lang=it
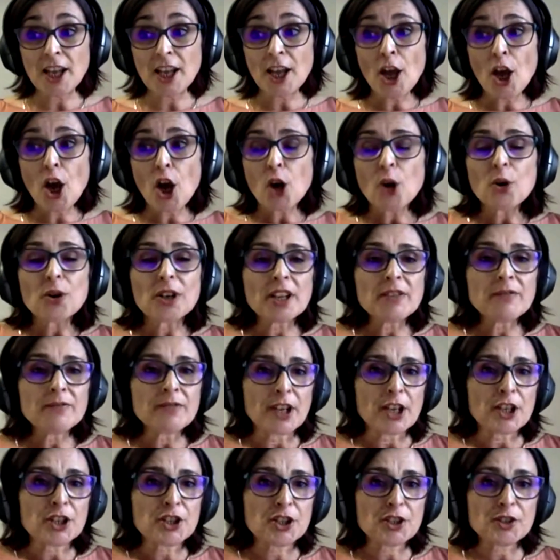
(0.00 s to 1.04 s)
ora
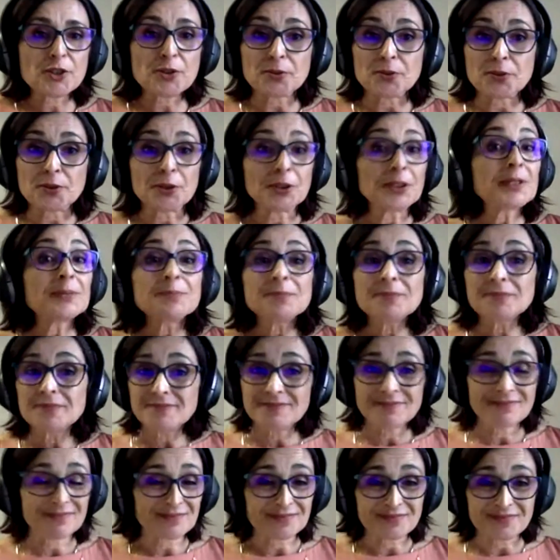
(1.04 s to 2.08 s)
invece sono mh,
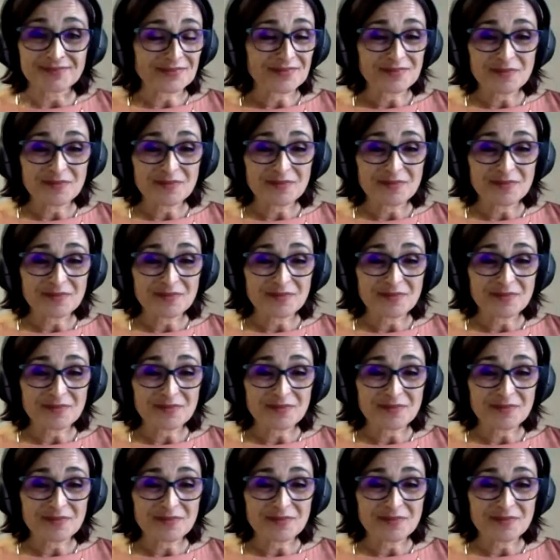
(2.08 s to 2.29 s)
mm,